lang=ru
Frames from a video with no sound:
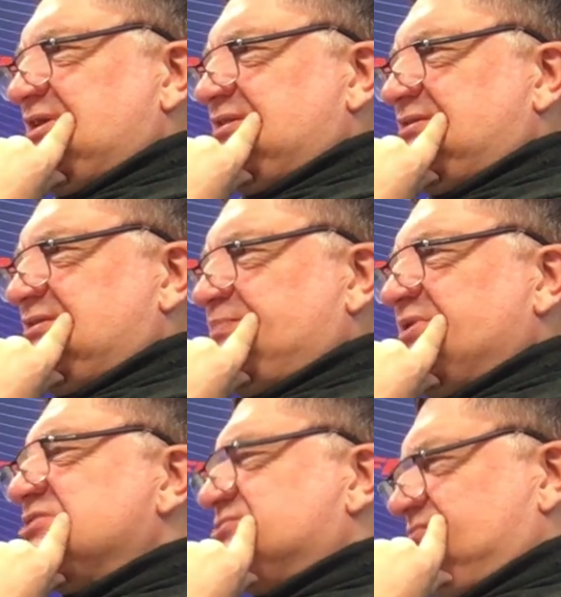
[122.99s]
это
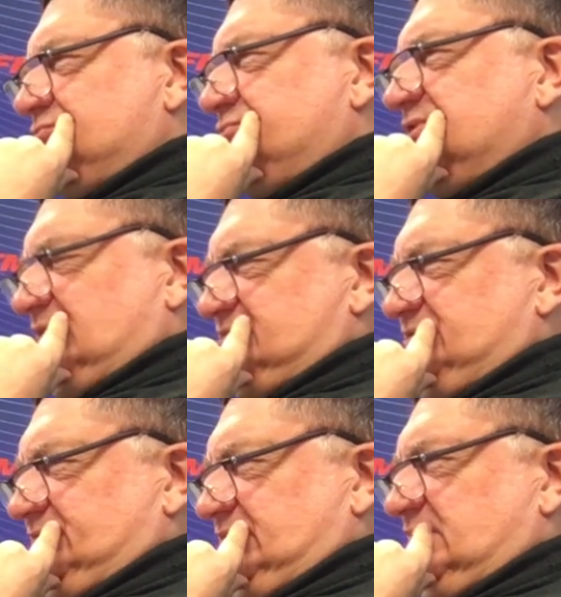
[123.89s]
прежде всего
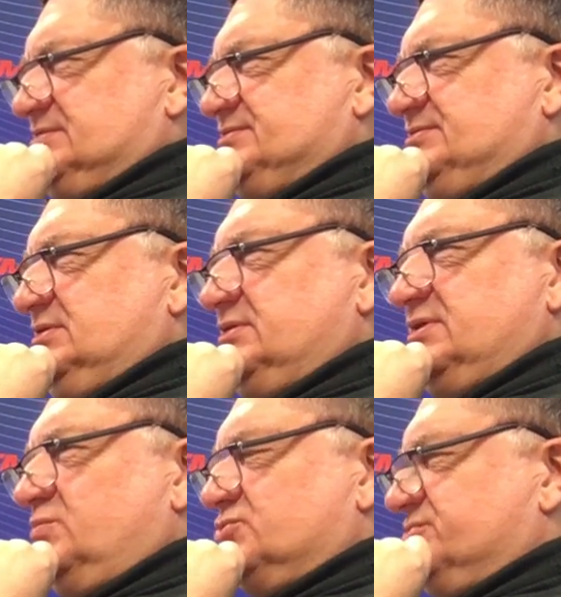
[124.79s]
декоративное
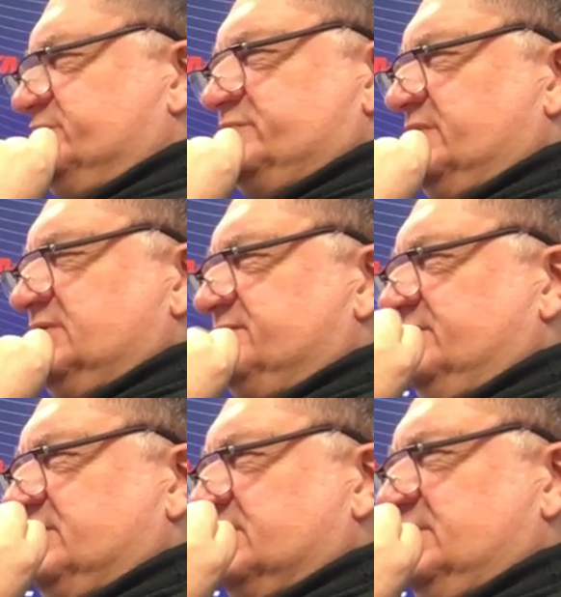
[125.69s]
растение. Можете посмотреть
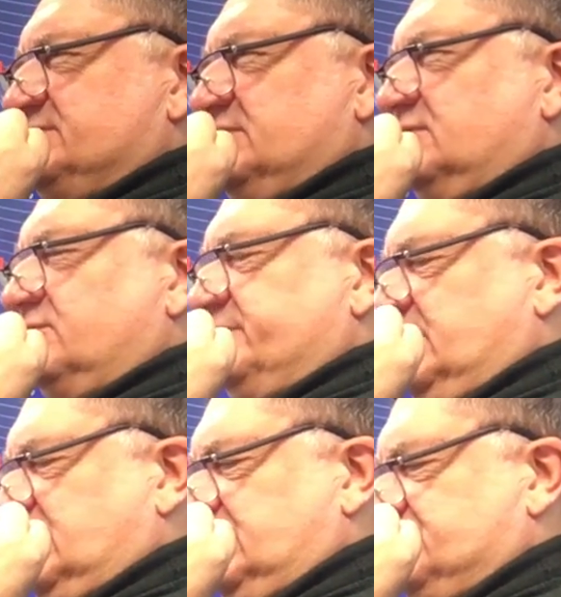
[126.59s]
в интернете
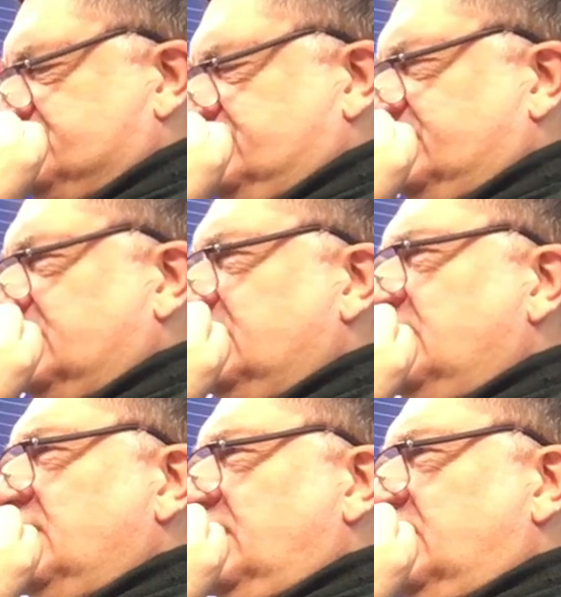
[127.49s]
огромное количество
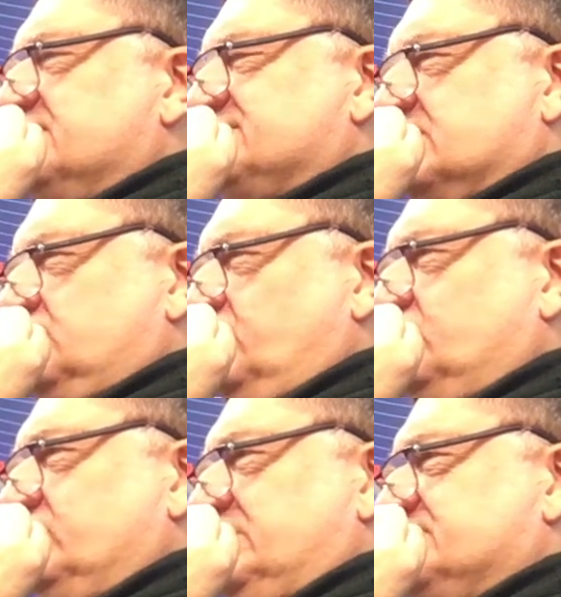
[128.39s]
а,
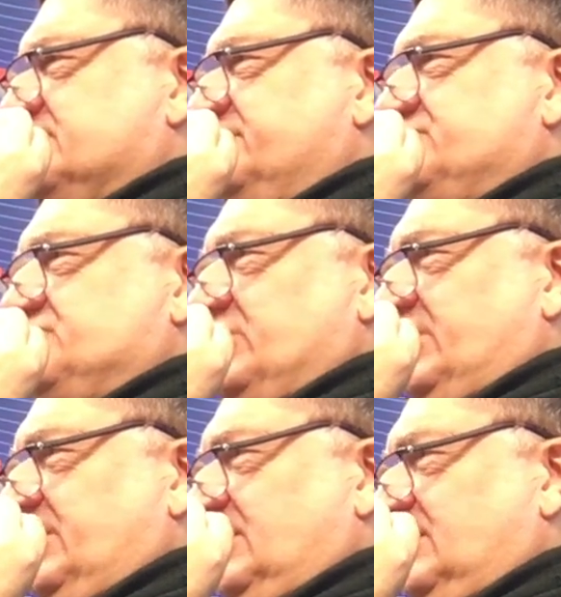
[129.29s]
сортов курильского
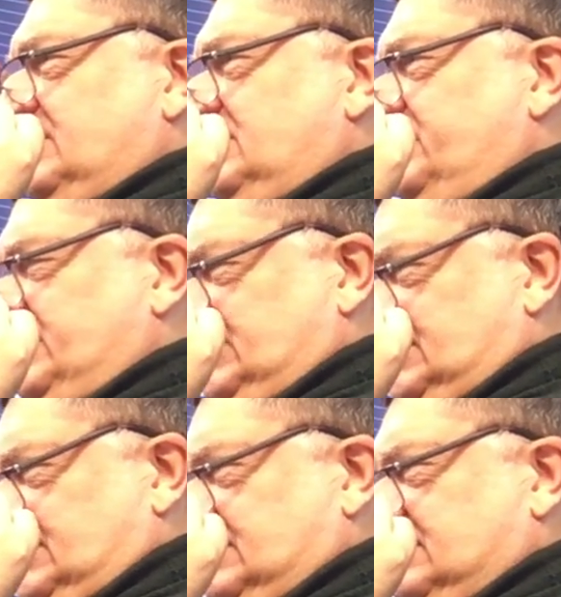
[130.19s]
чая
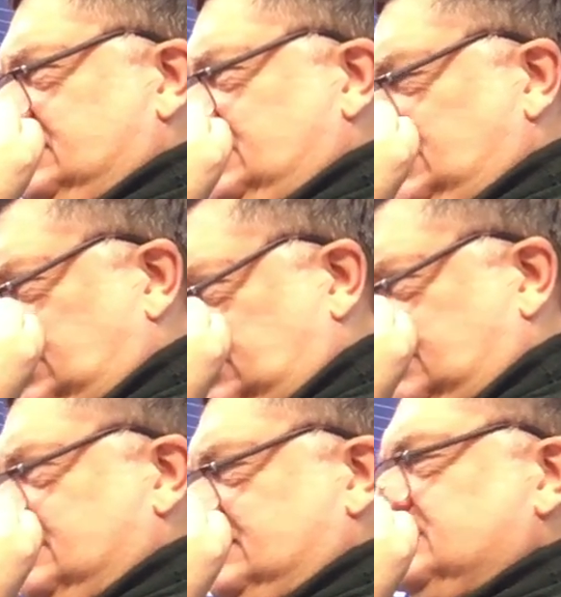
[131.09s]
именно для
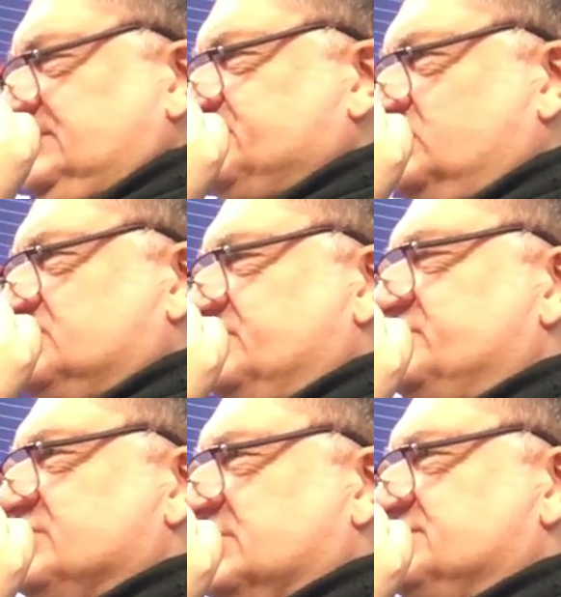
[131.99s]
использования
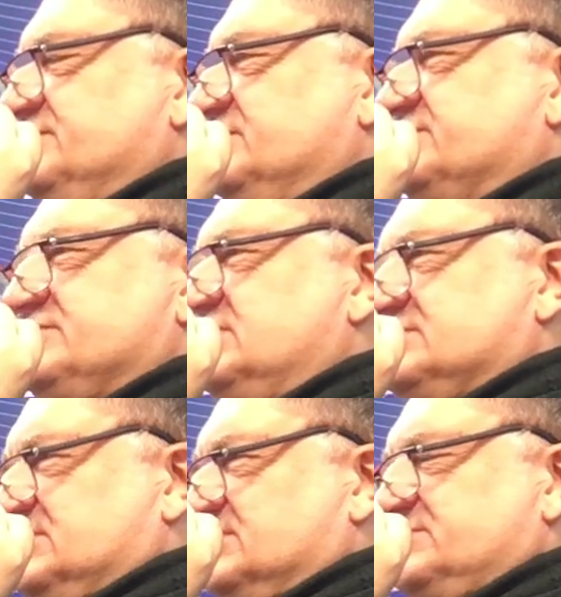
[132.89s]
в декоративных
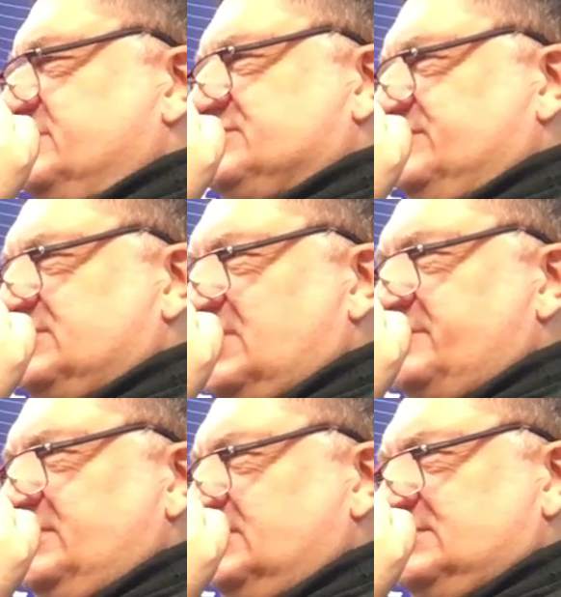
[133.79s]
целях с разными
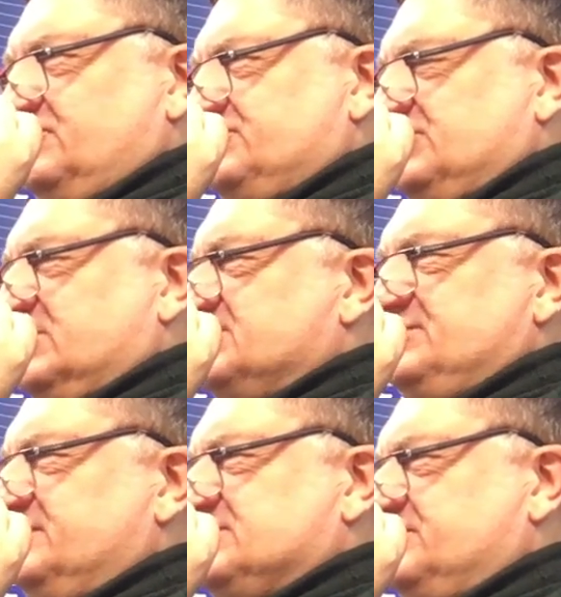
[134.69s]
цветами. Очень
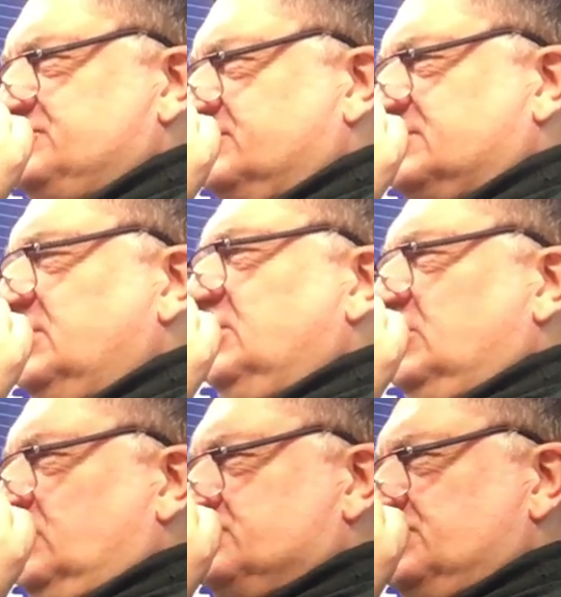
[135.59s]
красиво, цветет
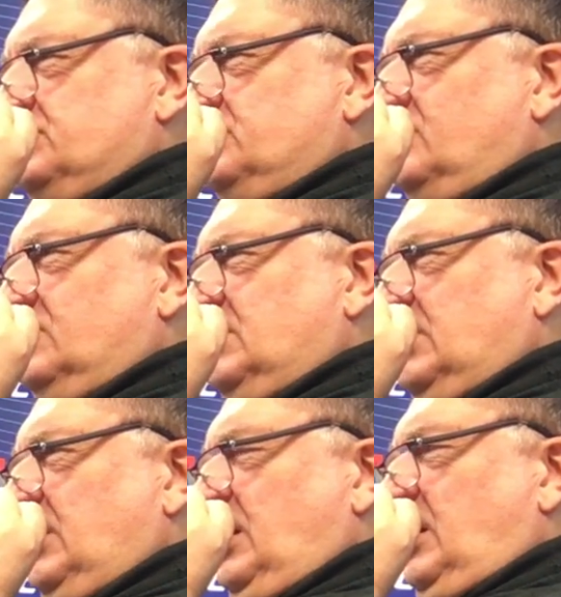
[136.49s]
очень
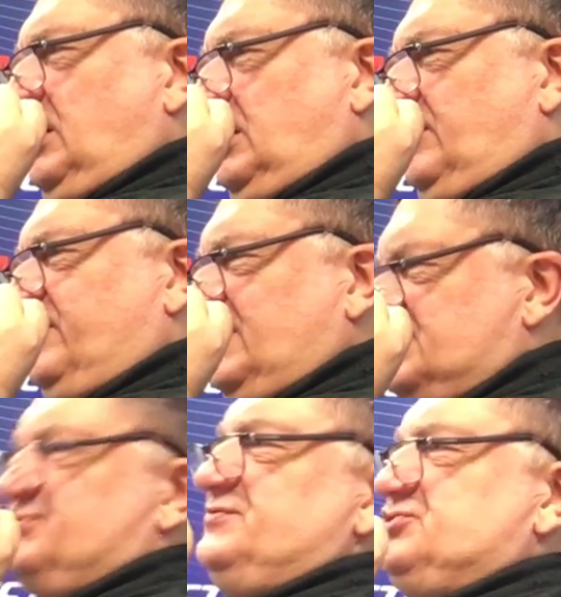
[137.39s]
долго. А, в качестве